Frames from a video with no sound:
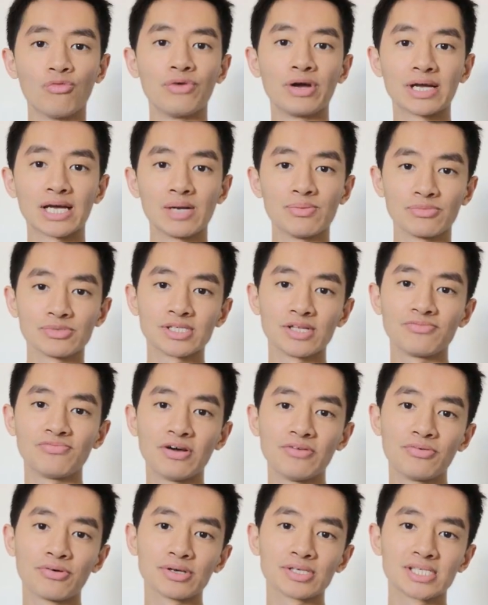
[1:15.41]
On va également essayer de
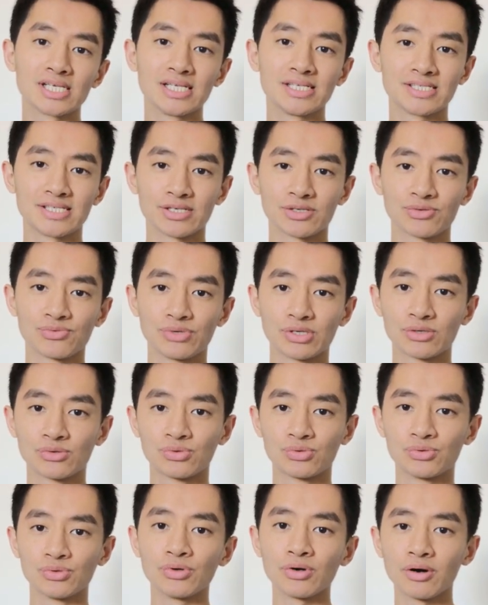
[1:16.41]
favoriser les circuits
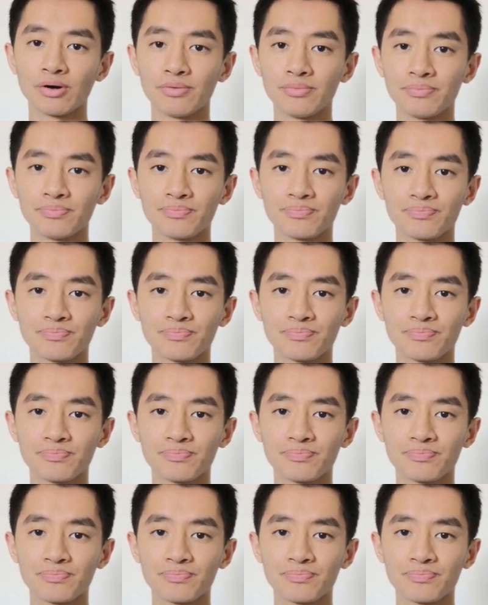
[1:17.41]
courts.